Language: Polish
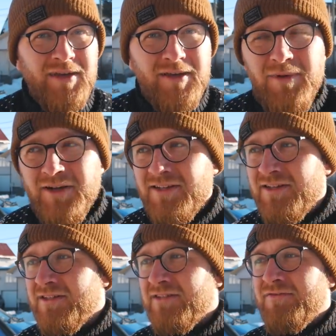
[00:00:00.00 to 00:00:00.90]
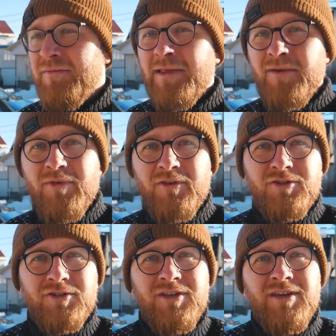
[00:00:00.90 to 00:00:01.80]
na Gibraltarze, z wymianą
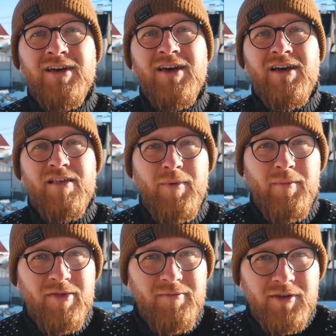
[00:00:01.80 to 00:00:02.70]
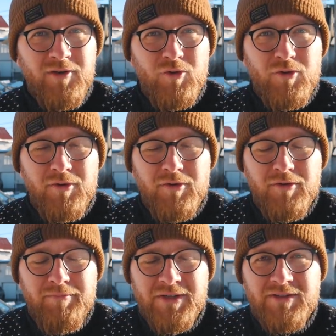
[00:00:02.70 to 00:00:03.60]
skrzyni z pomocą jakiegoś
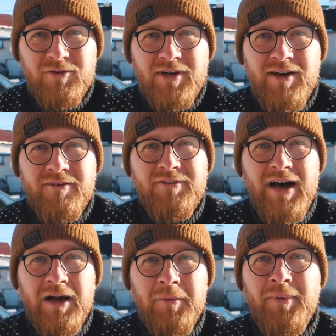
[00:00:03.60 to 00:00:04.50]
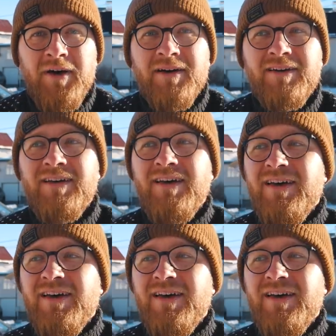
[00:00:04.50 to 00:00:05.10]
y, pastora w Alpach,